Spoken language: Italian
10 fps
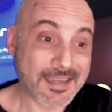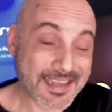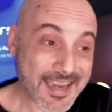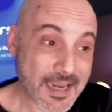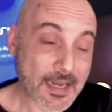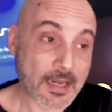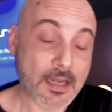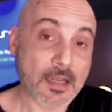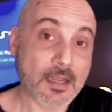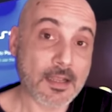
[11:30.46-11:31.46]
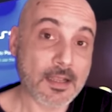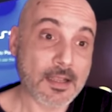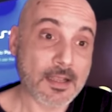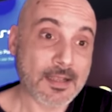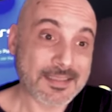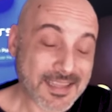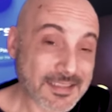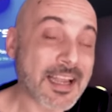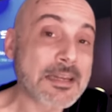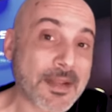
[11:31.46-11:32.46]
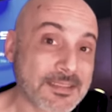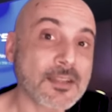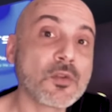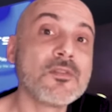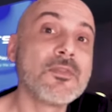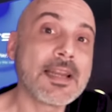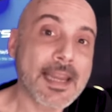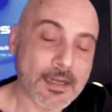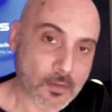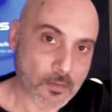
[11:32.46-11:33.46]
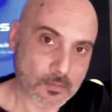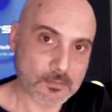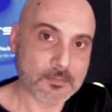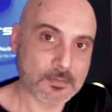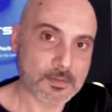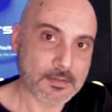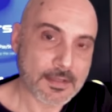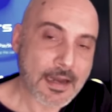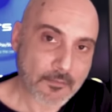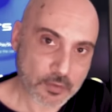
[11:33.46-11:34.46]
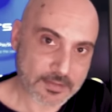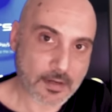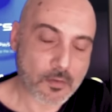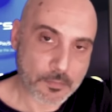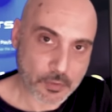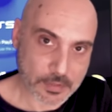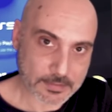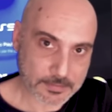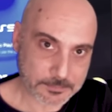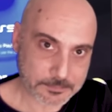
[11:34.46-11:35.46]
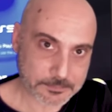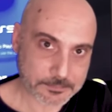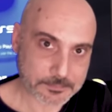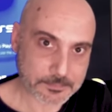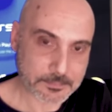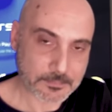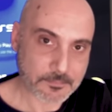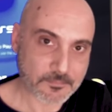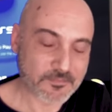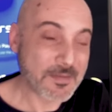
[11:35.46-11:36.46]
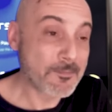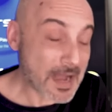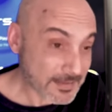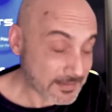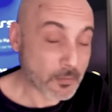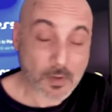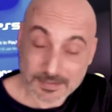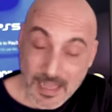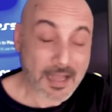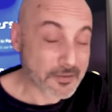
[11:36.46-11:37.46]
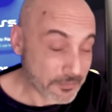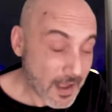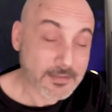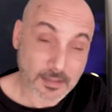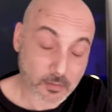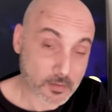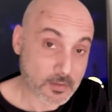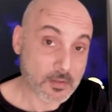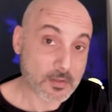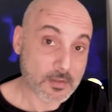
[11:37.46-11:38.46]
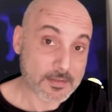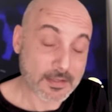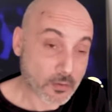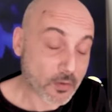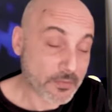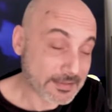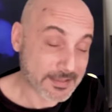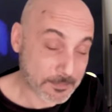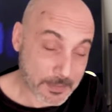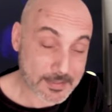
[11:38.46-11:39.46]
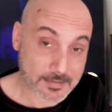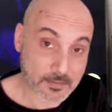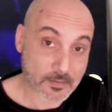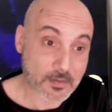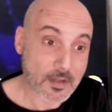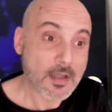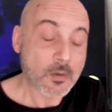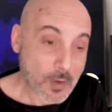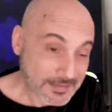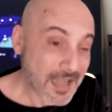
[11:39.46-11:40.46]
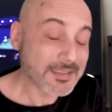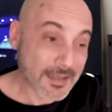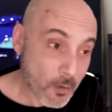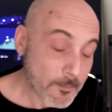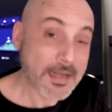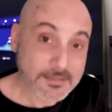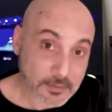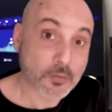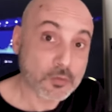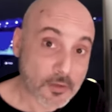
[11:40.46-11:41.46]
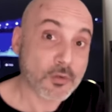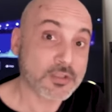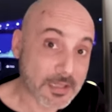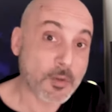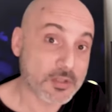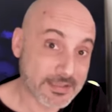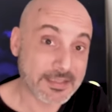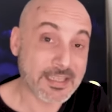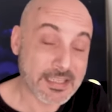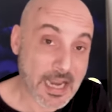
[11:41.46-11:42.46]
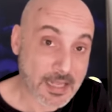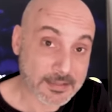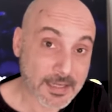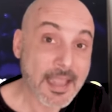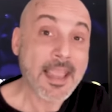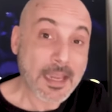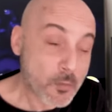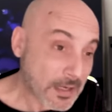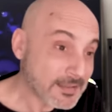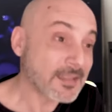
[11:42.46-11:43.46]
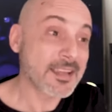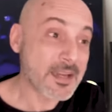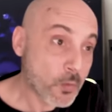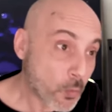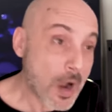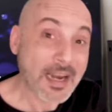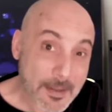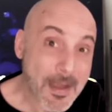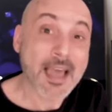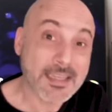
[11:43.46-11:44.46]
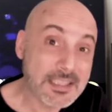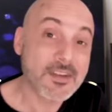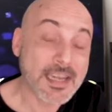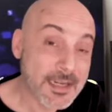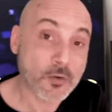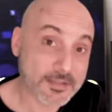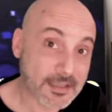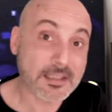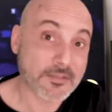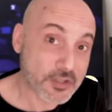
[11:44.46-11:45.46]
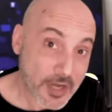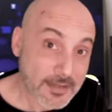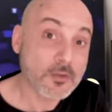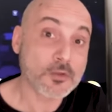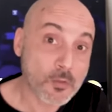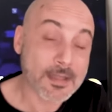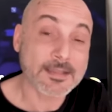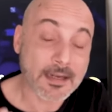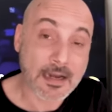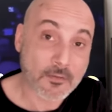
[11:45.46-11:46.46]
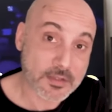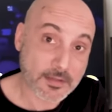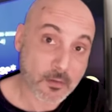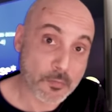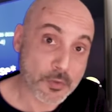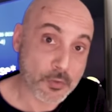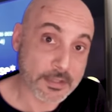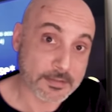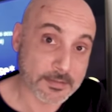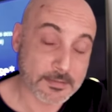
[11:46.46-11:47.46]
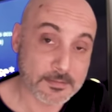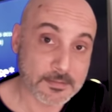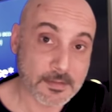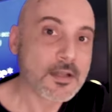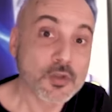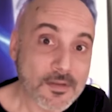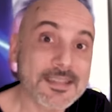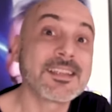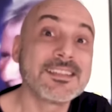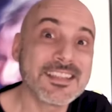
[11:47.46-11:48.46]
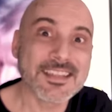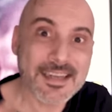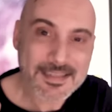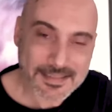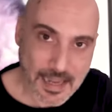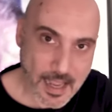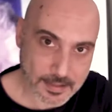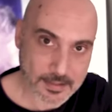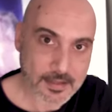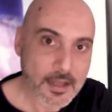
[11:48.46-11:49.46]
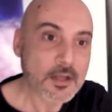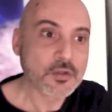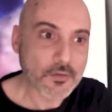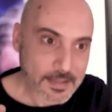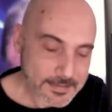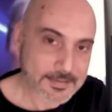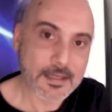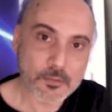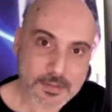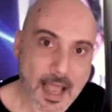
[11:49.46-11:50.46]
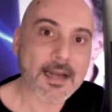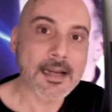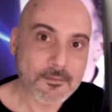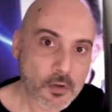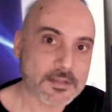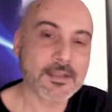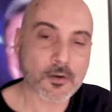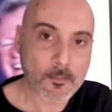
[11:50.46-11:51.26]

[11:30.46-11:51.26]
che state alimentando il veleno nella vostra community. Vi basta guardare, fatelo se non lo fate spesso. Guardate i commenti sotto i vostri post indignati e guardate in quale mare di veleno state facendo sguazzare la vostra community. Dovreste disinnescare, dovreste usare le vostre